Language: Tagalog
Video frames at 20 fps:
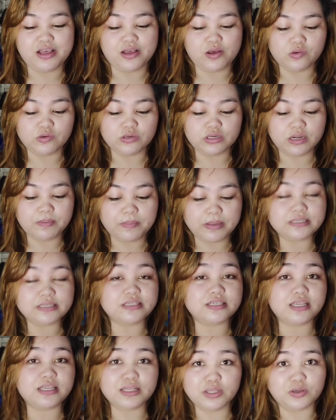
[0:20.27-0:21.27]
Kung
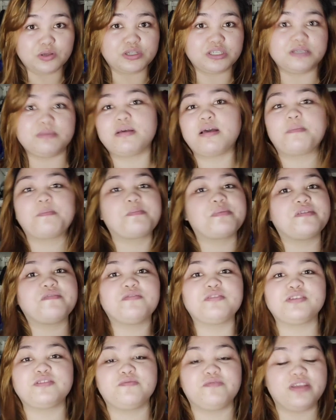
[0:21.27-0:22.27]
napansin nyo sa mga
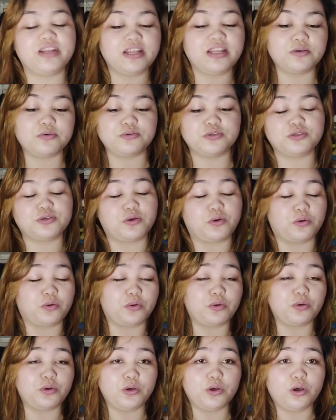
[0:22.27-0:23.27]
previous videos ko,
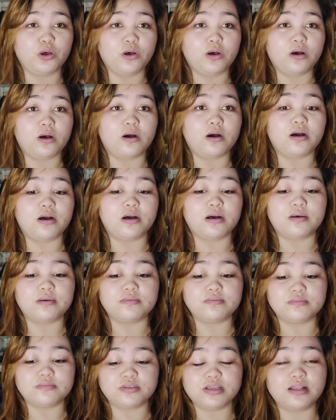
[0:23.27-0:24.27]

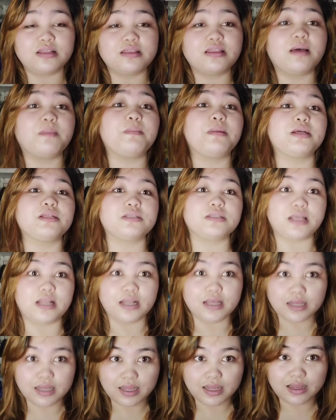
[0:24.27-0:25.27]
um, seldom lang
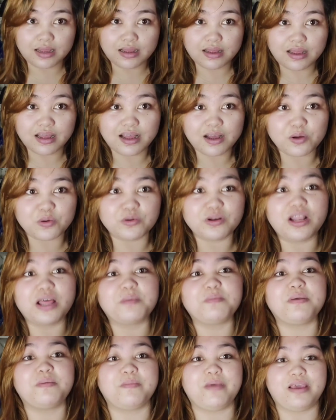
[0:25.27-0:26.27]
talaga ako
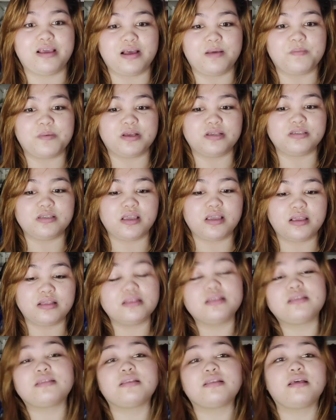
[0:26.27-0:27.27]
nag-makeup kasi hindi
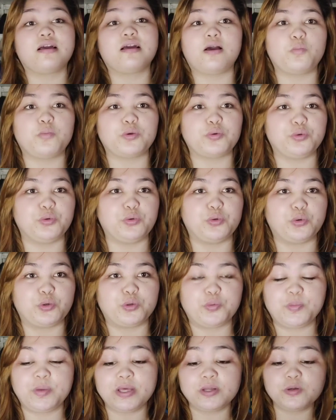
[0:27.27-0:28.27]
talaga ako marunong.
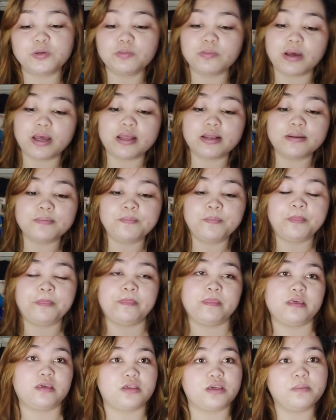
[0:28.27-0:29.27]
Kung meron man,
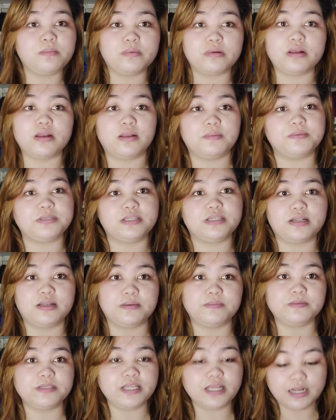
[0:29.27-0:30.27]
Siyempre, lipstick,
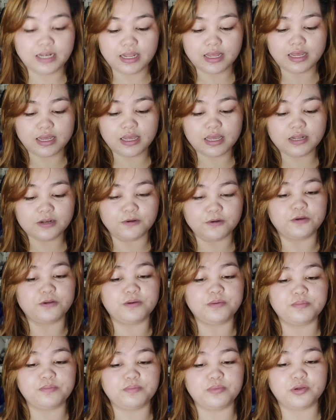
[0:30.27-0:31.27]
lipstick lang,
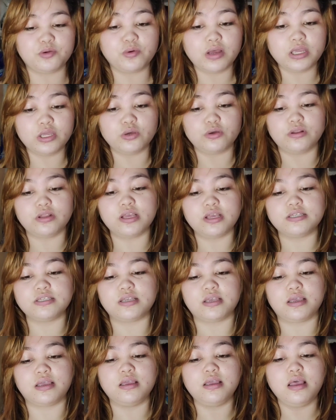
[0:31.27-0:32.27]
ganun. Pero ngayon kasi,